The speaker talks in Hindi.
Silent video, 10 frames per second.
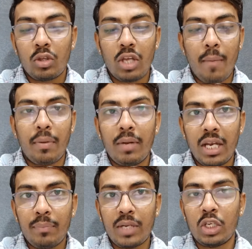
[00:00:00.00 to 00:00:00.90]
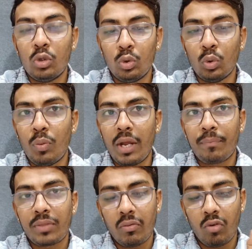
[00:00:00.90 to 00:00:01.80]
तो यहाँ पर मैंने अपना यूट्यूब
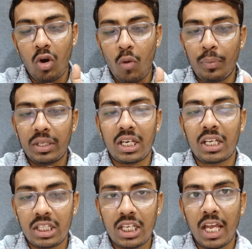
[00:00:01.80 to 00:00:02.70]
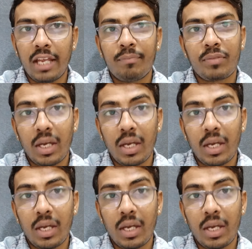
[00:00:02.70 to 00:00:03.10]
है वो ओपन कर दिया है